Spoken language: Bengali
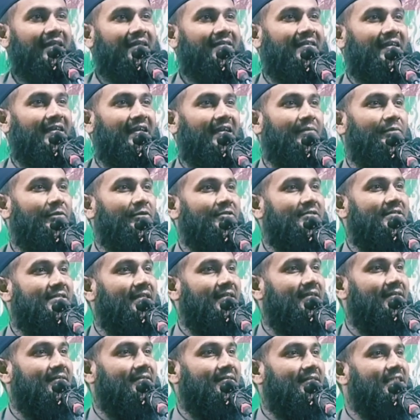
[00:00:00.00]
আল্লাহ তালা
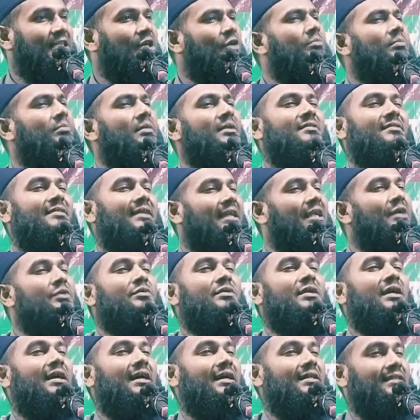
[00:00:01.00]
বলছেন ইয়ামা
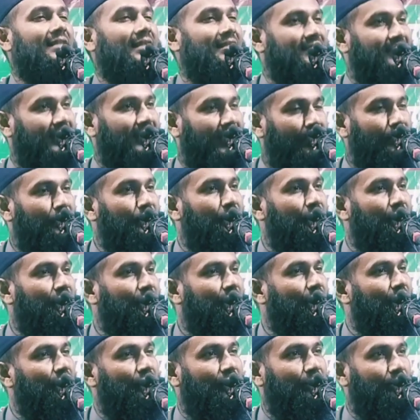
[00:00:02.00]
তারাও না হাতা হালু
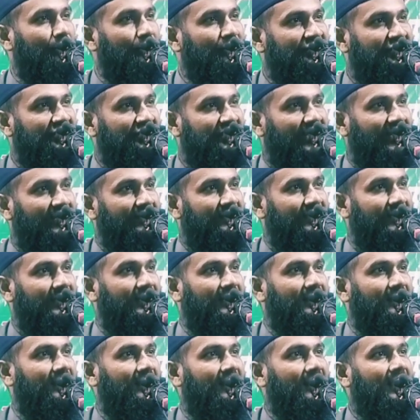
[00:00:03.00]
কুল্লু
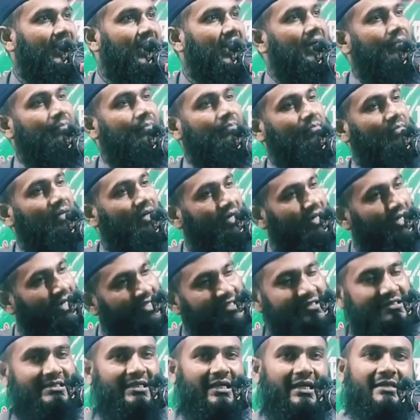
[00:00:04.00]
মুরজিয়াতিন আম্মা
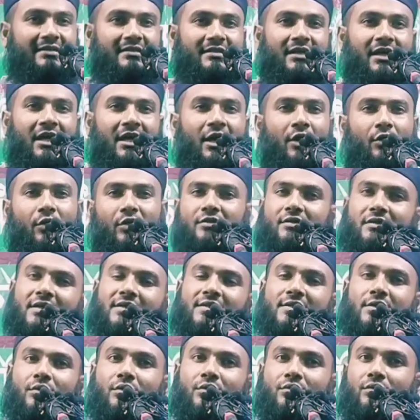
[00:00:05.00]
আর জাত
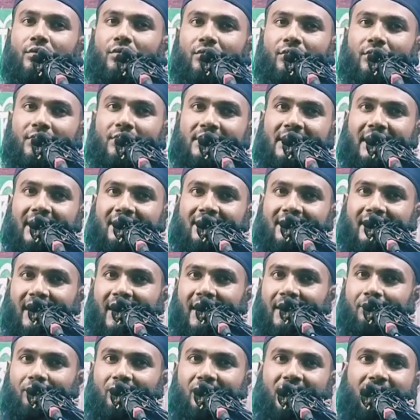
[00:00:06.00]
অতাজাও করল জাতে
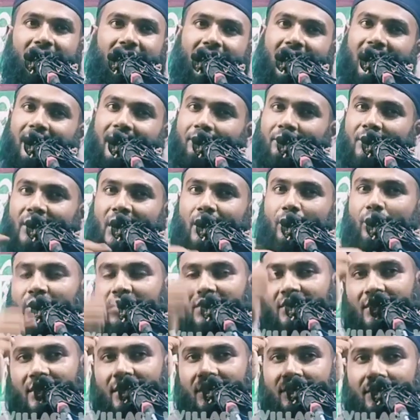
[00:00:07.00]
হামলি হামলা
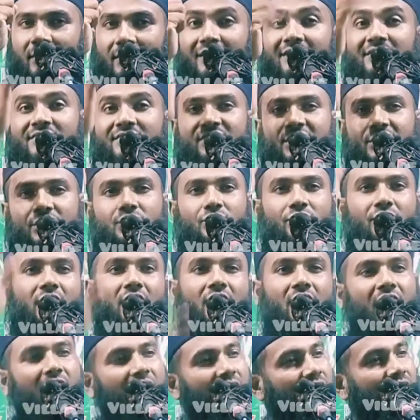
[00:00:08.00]
হতারার নাসা
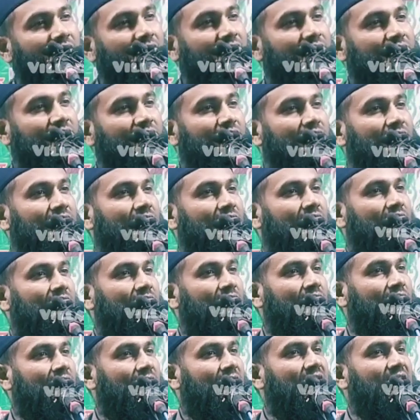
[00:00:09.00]
সুকারা
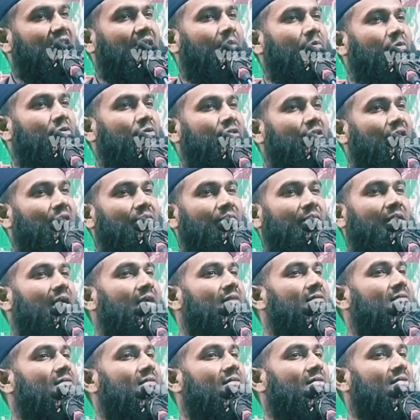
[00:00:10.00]
কিয়ামতের
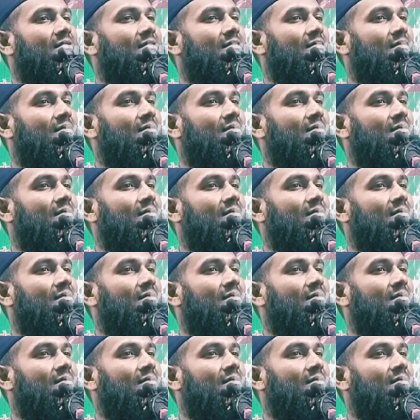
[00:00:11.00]
মাঠ